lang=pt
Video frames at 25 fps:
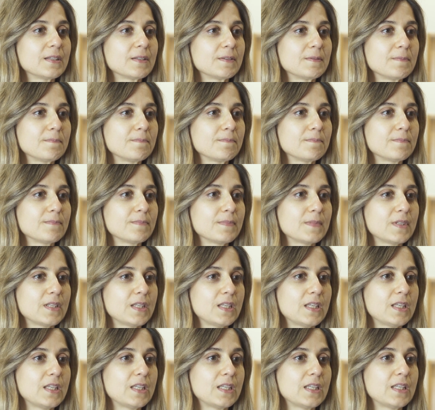um,
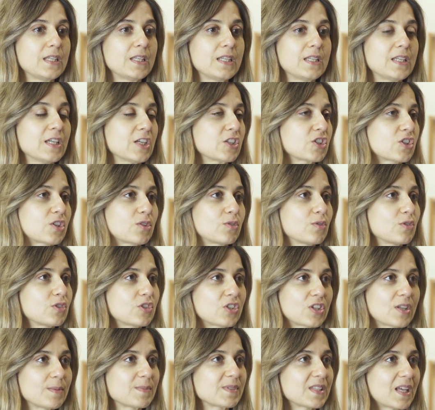e, e, acho que
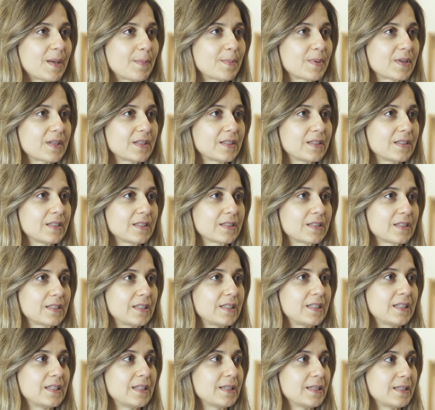todos temos a aprender
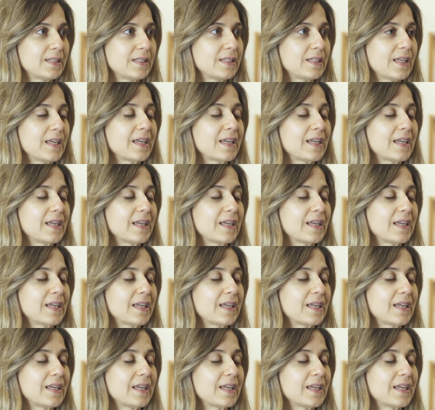e,